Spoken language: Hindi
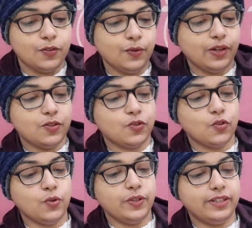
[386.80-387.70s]
ओके
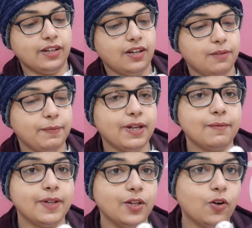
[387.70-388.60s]
सो यहाँ पे
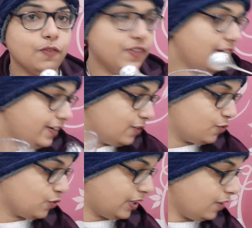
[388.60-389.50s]
हमारी कॉफ़ी रेडी हो
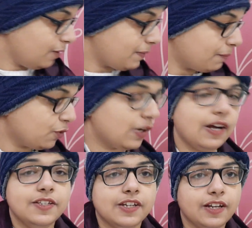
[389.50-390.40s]
चुकी है और मैं आपको
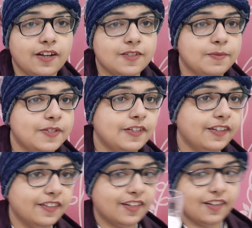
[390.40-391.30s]
कांच के ग्लास में
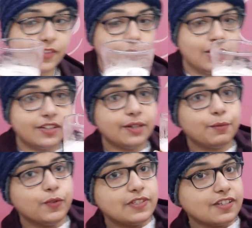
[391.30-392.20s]
इसीलिए दिखाती हूँ ताकि
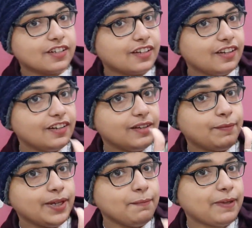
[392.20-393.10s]
आपको इसका कलर
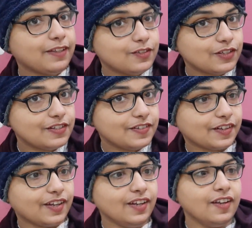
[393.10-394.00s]
भी पता चल
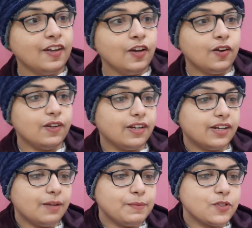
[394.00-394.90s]
सके और
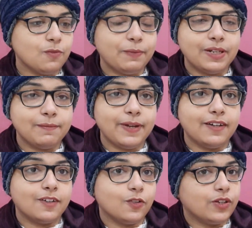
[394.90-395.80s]
अगर आप इसको मिल्क में
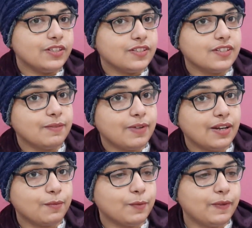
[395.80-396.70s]
ऐड करोगे जैसे कि
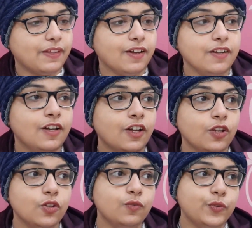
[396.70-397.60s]
मैंने आपको बताया
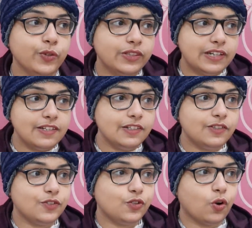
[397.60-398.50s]
तो वो उतना
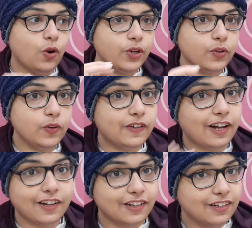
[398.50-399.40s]
स्ट्रॉन्ग यू नो
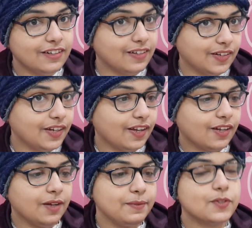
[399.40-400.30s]
डार्क कलर नहीं
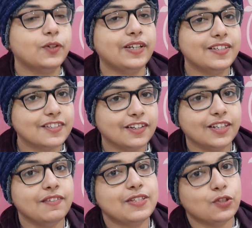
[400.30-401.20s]
आएगा अब इसको टेस्ट
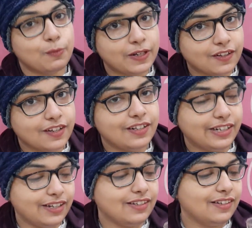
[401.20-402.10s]
करते हैं वैसे तो मैंने कर
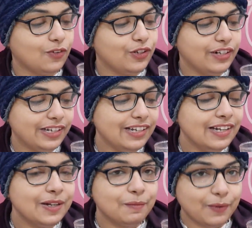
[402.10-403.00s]
लिया है ऑलरेडी
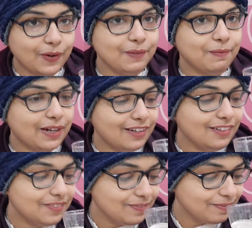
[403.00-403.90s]
बहुत बार
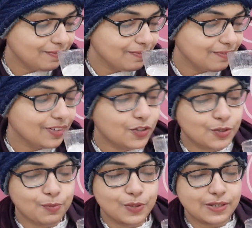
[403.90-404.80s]

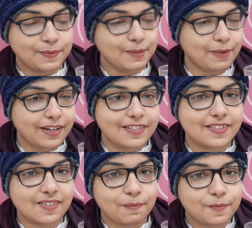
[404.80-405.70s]
खुशबू सबसे पहले
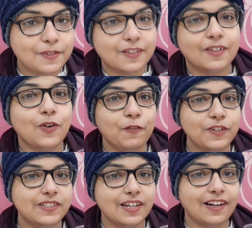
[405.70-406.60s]
सब
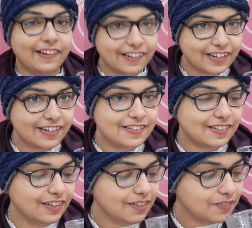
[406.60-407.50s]
कॉफ़ी से अलग है
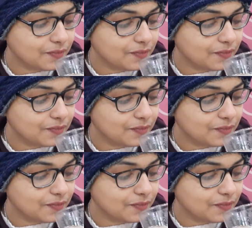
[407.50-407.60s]
इसकी